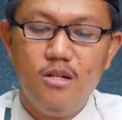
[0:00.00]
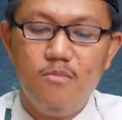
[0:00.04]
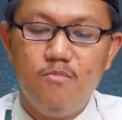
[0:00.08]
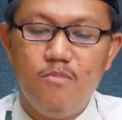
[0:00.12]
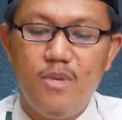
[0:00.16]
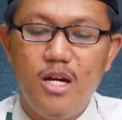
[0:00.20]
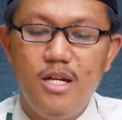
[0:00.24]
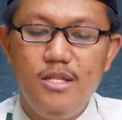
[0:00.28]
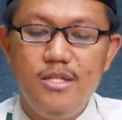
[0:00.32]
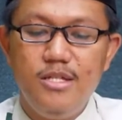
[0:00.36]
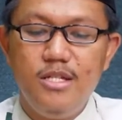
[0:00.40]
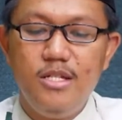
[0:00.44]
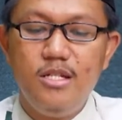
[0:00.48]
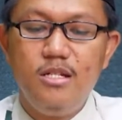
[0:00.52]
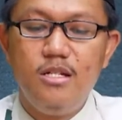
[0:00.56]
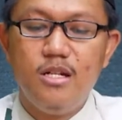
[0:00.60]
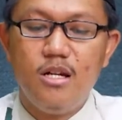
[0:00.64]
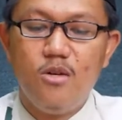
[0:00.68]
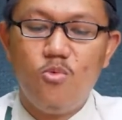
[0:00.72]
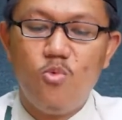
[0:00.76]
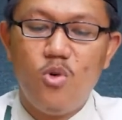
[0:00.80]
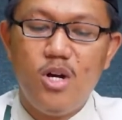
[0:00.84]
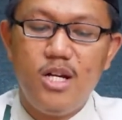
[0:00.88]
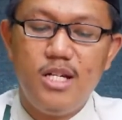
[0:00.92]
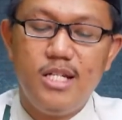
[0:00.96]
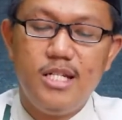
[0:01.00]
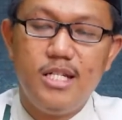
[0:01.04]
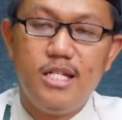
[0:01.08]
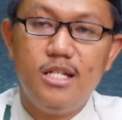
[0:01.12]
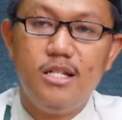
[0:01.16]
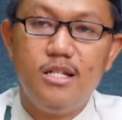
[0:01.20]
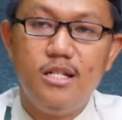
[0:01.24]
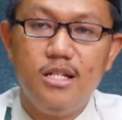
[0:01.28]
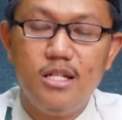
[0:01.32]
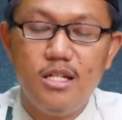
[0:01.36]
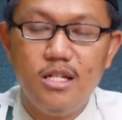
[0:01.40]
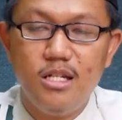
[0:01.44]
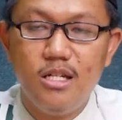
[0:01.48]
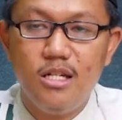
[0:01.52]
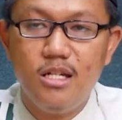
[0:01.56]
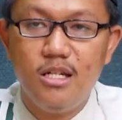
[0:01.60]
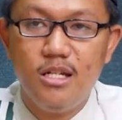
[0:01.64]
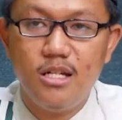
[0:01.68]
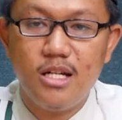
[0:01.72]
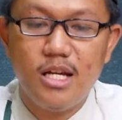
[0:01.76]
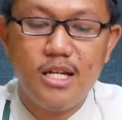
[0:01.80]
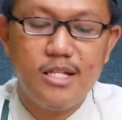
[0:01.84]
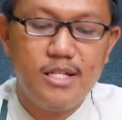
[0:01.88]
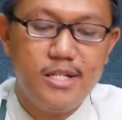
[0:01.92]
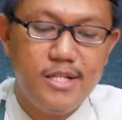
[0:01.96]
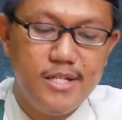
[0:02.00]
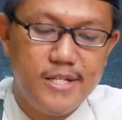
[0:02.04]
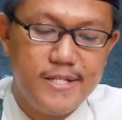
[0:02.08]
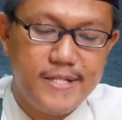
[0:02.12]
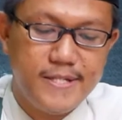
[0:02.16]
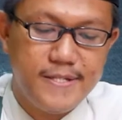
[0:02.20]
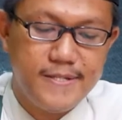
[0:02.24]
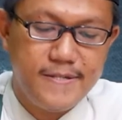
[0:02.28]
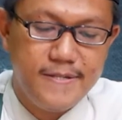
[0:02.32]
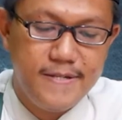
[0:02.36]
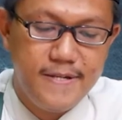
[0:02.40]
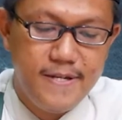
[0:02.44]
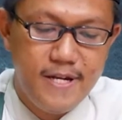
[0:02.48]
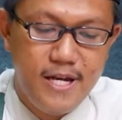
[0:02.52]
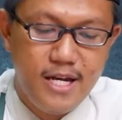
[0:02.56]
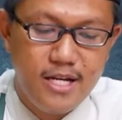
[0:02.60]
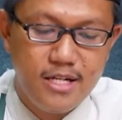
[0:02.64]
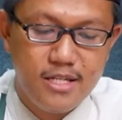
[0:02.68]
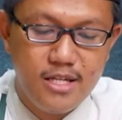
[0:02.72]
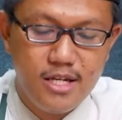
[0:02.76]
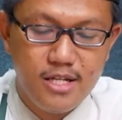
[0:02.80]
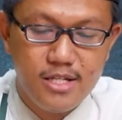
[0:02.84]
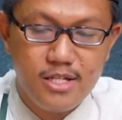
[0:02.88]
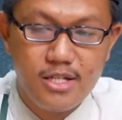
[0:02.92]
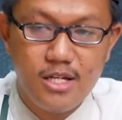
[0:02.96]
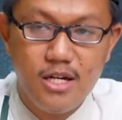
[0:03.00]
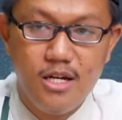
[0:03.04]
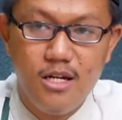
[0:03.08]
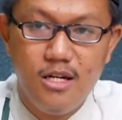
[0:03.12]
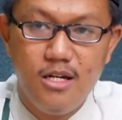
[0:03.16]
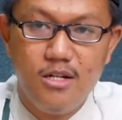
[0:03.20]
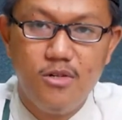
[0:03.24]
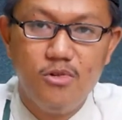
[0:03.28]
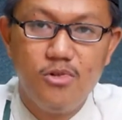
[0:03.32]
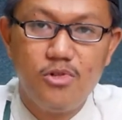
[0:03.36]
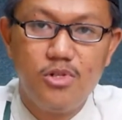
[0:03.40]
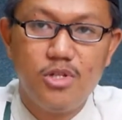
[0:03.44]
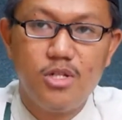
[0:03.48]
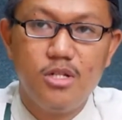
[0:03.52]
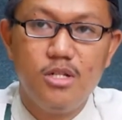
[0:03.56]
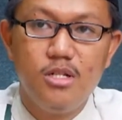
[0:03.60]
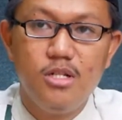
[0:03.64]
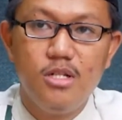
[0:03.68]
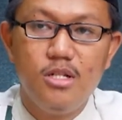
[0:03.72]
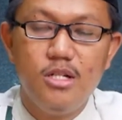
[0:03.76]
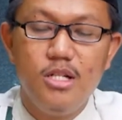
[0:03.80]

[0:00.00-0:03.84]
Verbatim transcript: madhi dan wadi ini najis ya alias harus